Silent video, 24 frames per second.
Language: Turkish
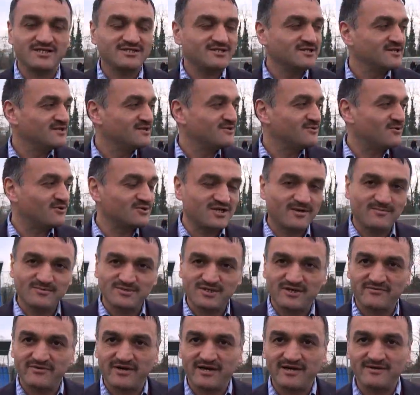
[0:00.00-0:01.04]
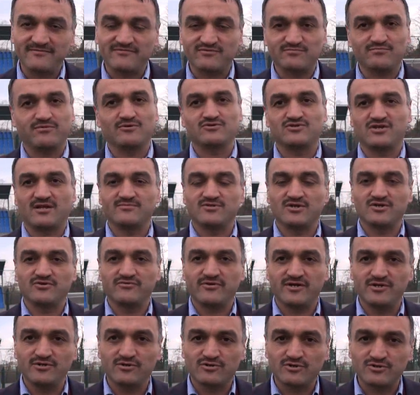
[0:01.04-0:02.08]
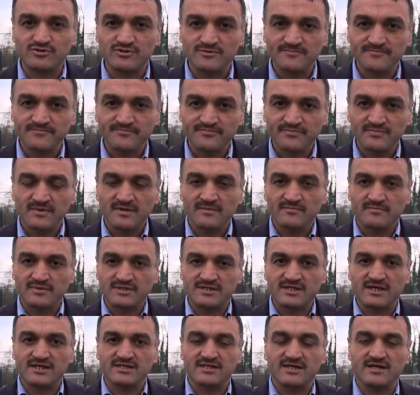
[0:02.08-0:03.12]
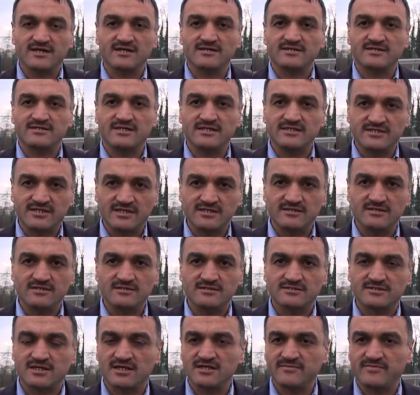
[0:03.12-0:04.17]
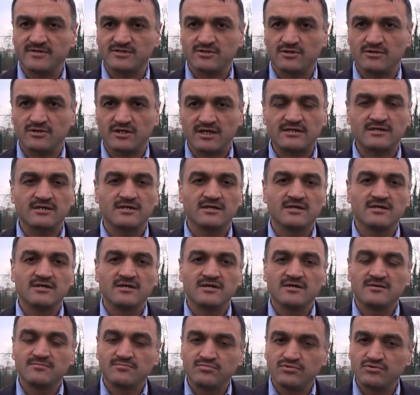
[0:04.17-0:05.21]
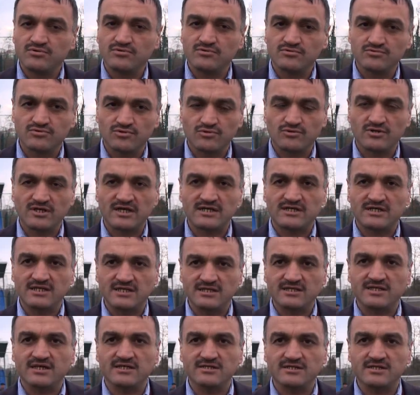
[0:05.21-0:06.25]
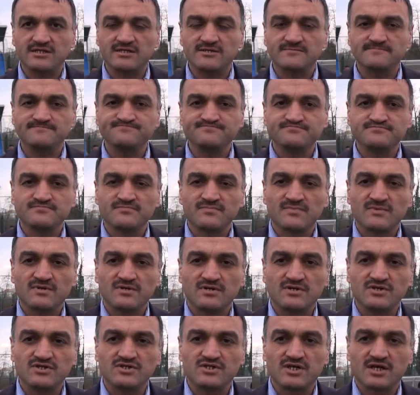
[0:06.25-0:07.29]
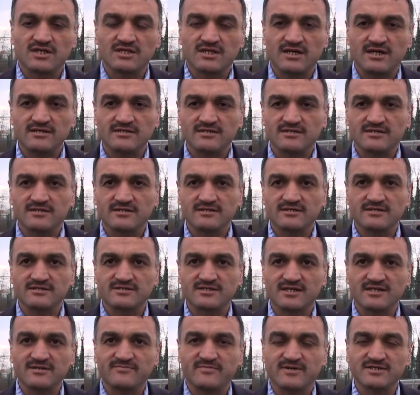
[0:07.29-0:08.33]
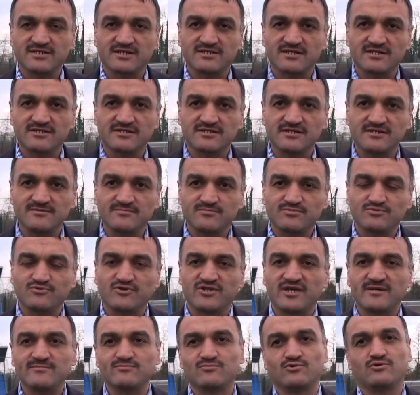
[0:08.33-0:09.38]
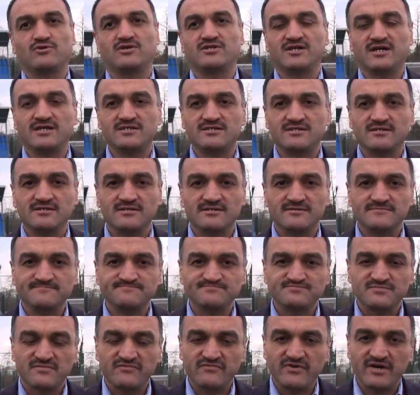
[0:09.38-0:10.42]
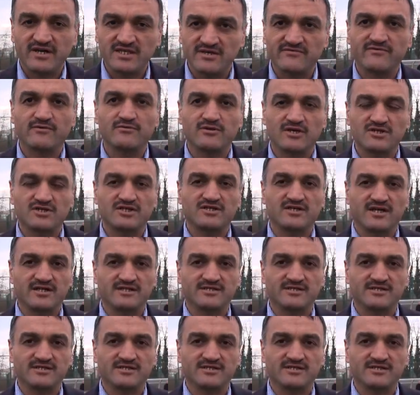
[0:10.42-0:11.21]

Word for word: Hocamıza ve futbolcularımıza güveniyoruz. Bizler de kin, ki, e, Salı Pazar olarak bu duyguyla kilitlendik. İnşallah e, Salı Pazar'ın adını bu dönem duyuracağız ve hedefe ulaşacağız.